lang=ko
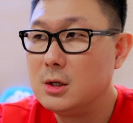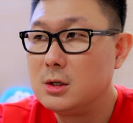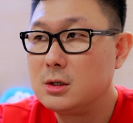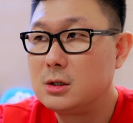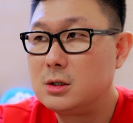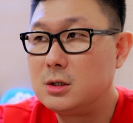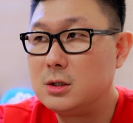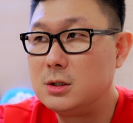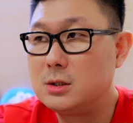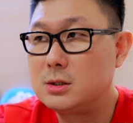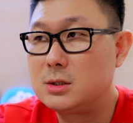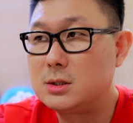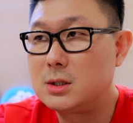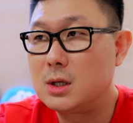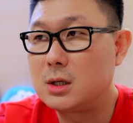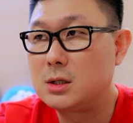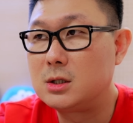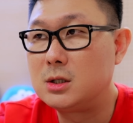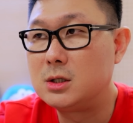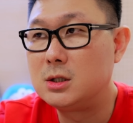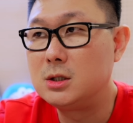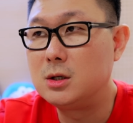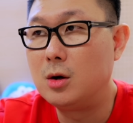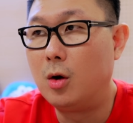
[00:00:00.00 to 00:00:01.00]
글쎄
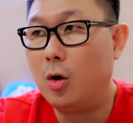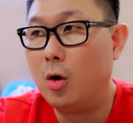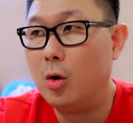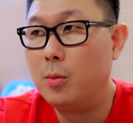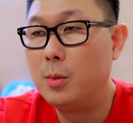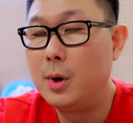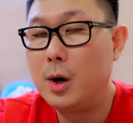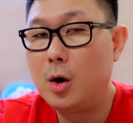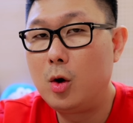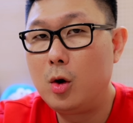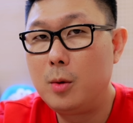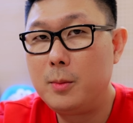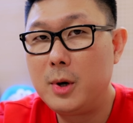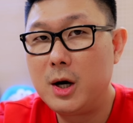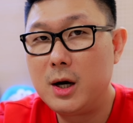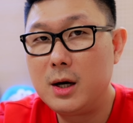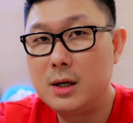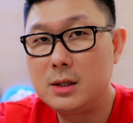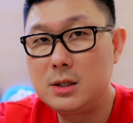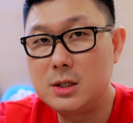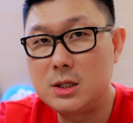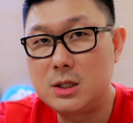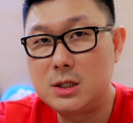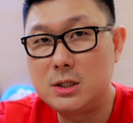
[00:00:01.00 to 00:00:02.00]
그
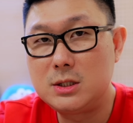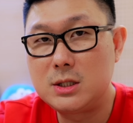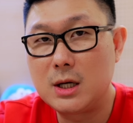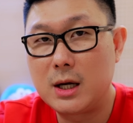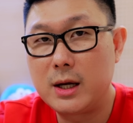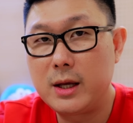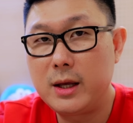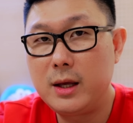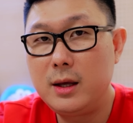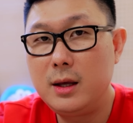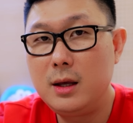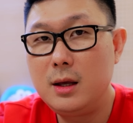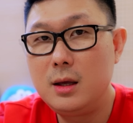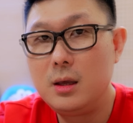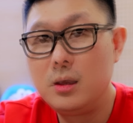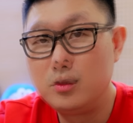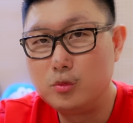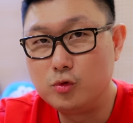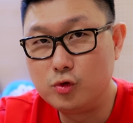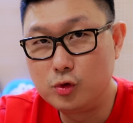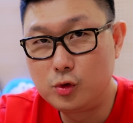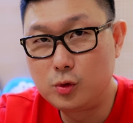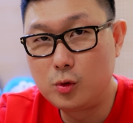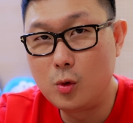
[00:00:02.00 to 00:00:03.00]
어마어마한 이자에
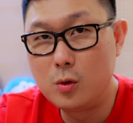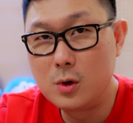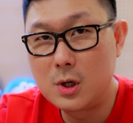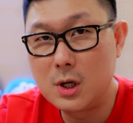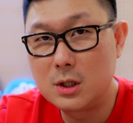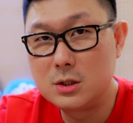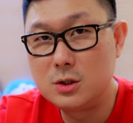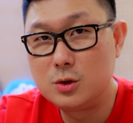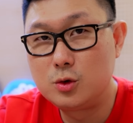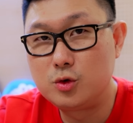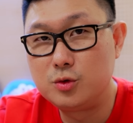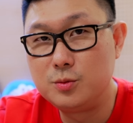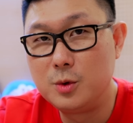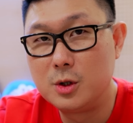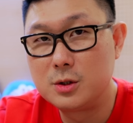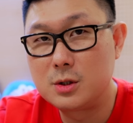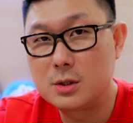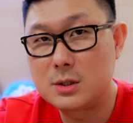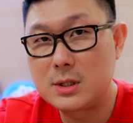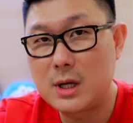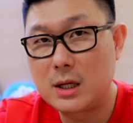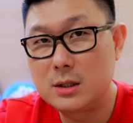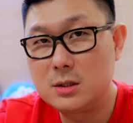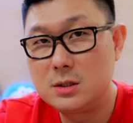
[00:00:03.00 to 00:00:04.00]
웃돈까지
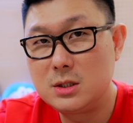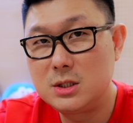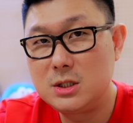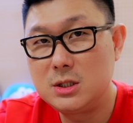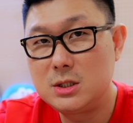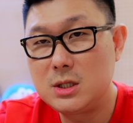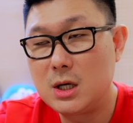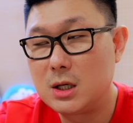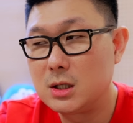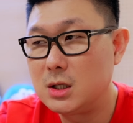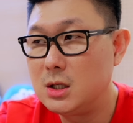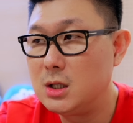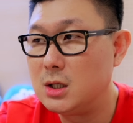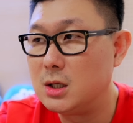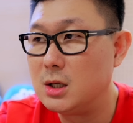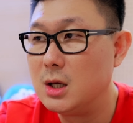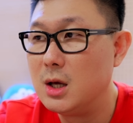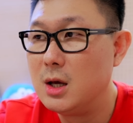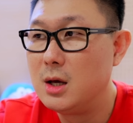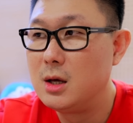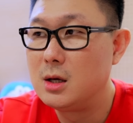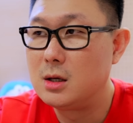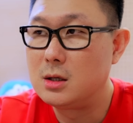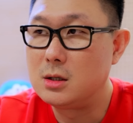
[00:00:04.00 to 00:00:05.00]
주면서 사는 시장이
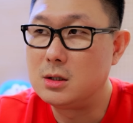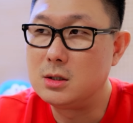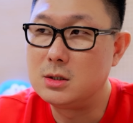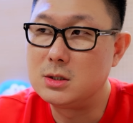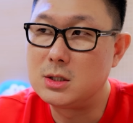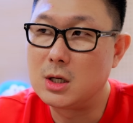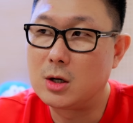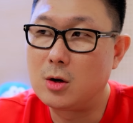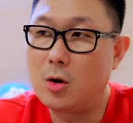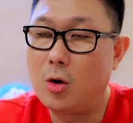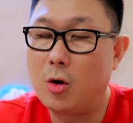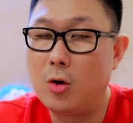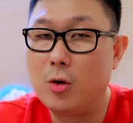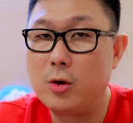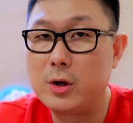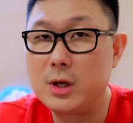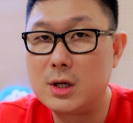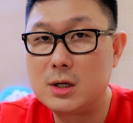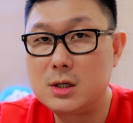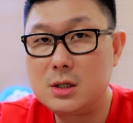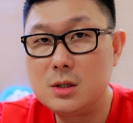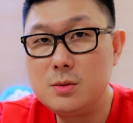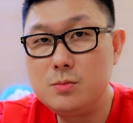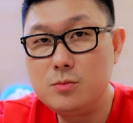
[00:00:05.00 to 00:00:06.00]
이제 거의
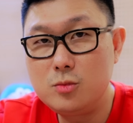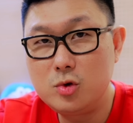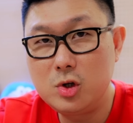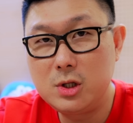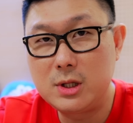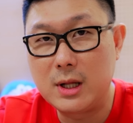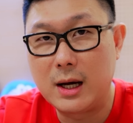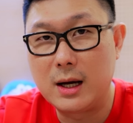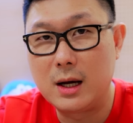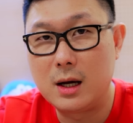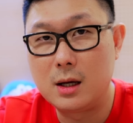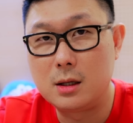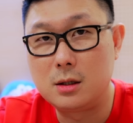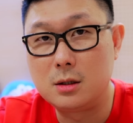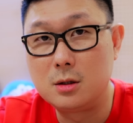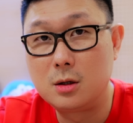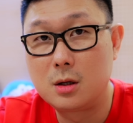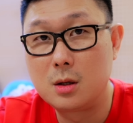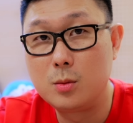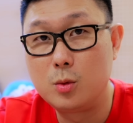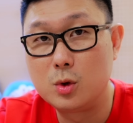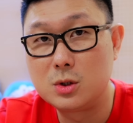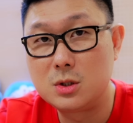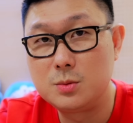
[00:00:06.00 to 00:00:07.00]
끝물이다
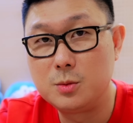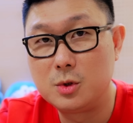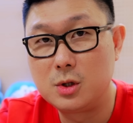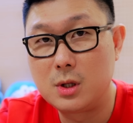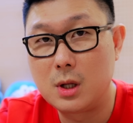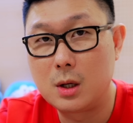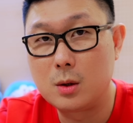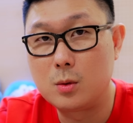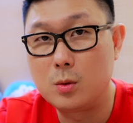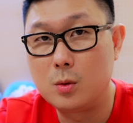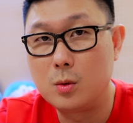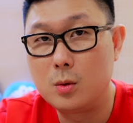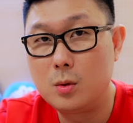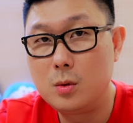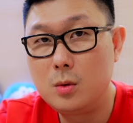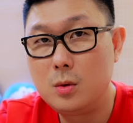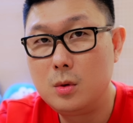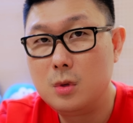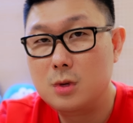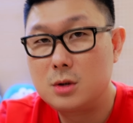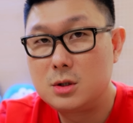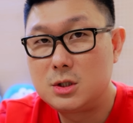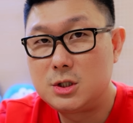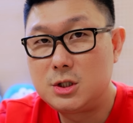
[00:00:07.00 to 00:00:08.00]
이렇게 보시면 되고
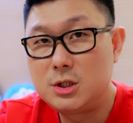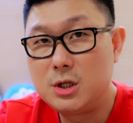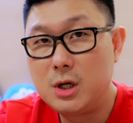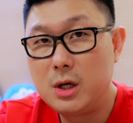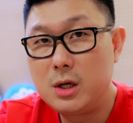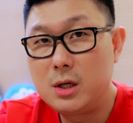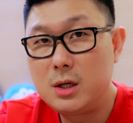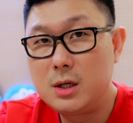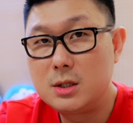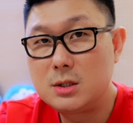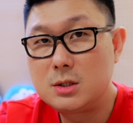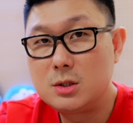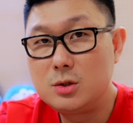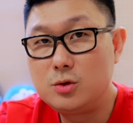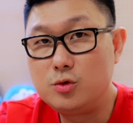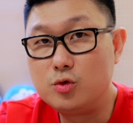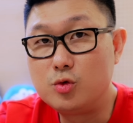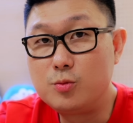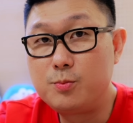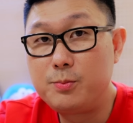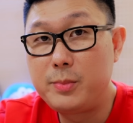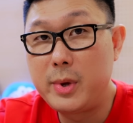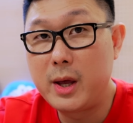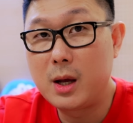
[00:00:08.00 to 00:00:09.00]
GLS
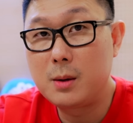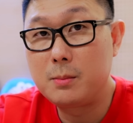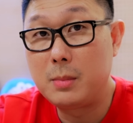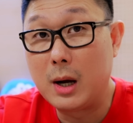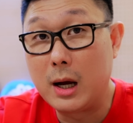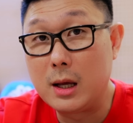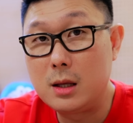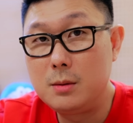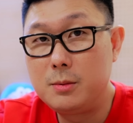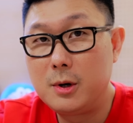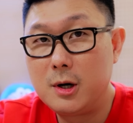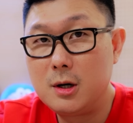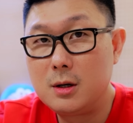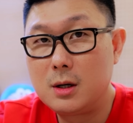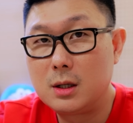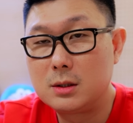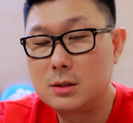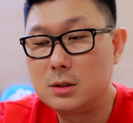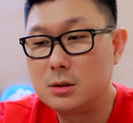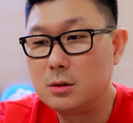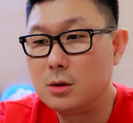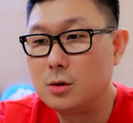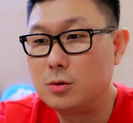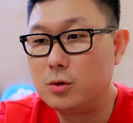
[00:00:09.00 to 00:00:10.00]
600 마이바흐
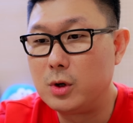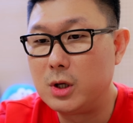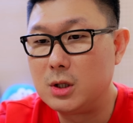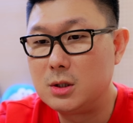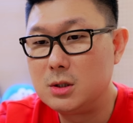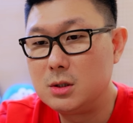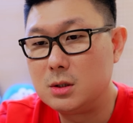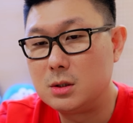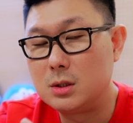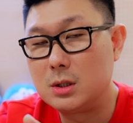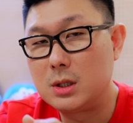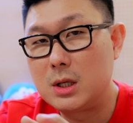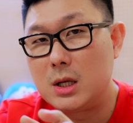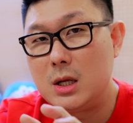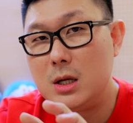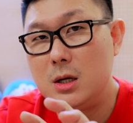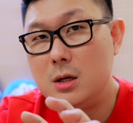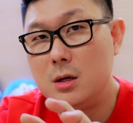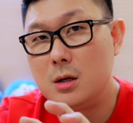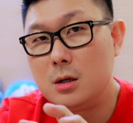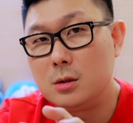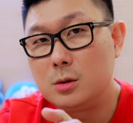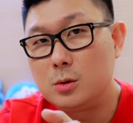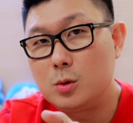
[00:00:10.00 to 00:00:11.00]
같은 경우에는
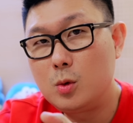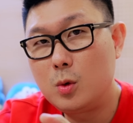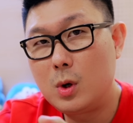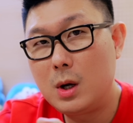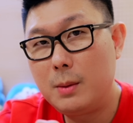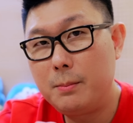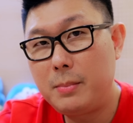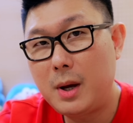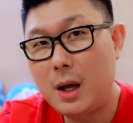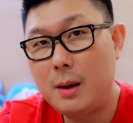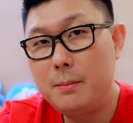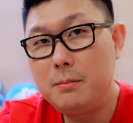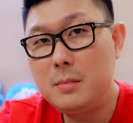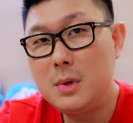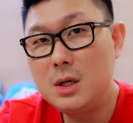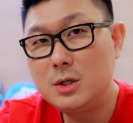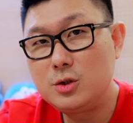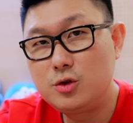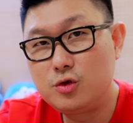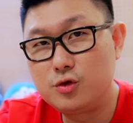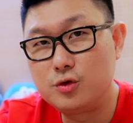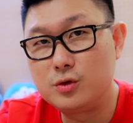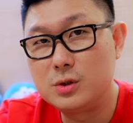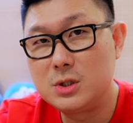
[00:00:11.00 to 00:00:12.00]
1년 동안 판매
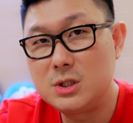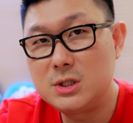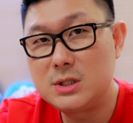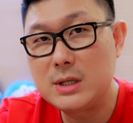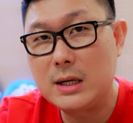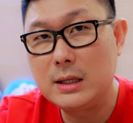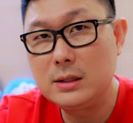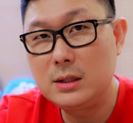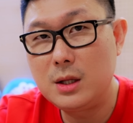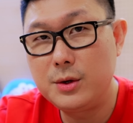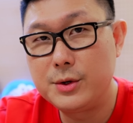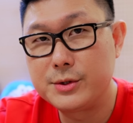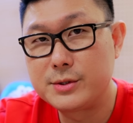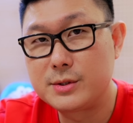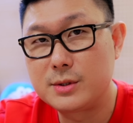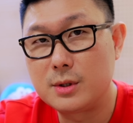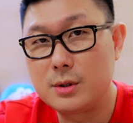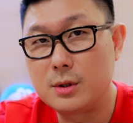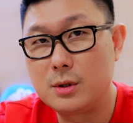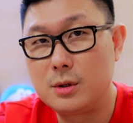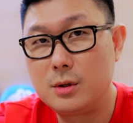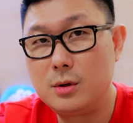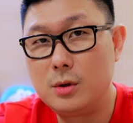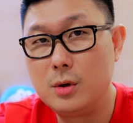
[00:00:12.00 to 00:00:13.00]
중지
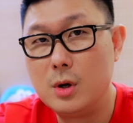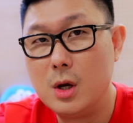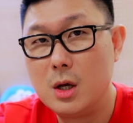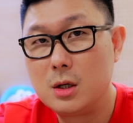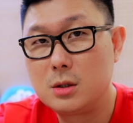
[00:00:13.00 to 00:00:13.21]
상태였어요